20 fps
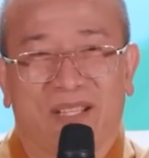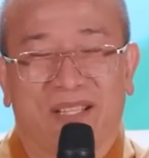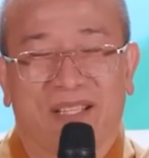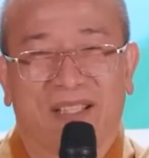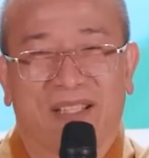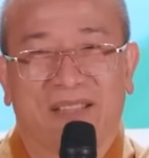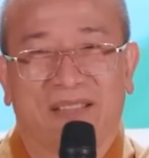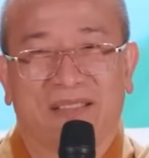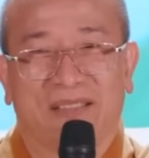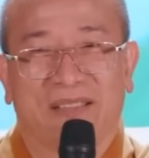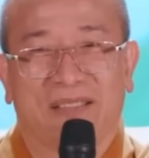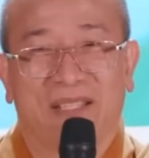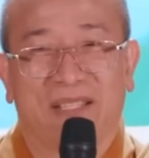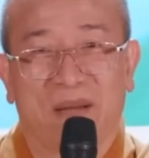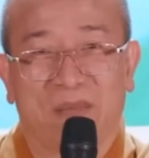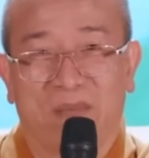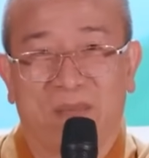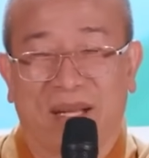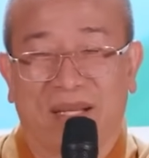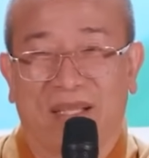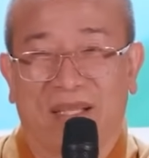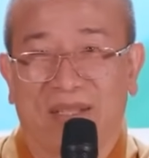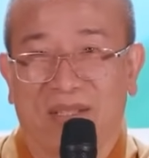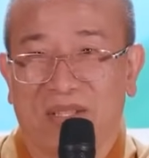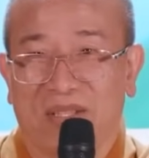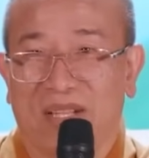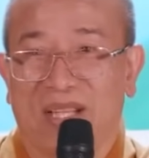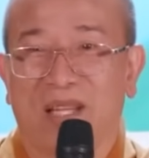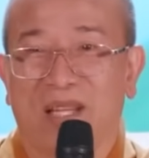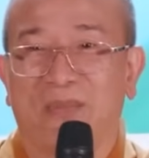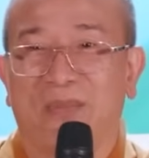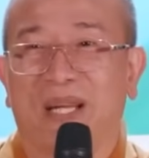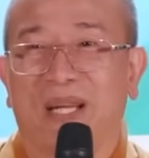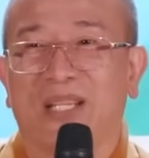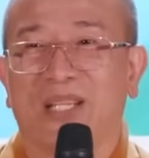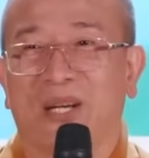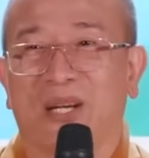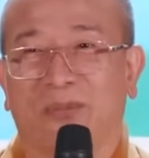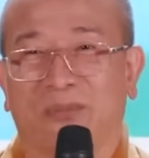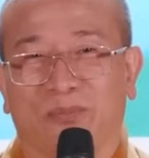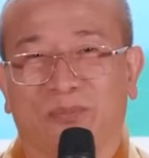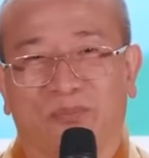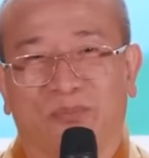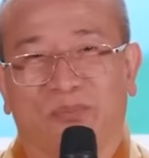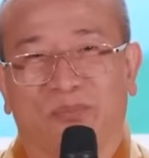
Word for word: À, tớ đập mặt trước khi mà lấy chồng.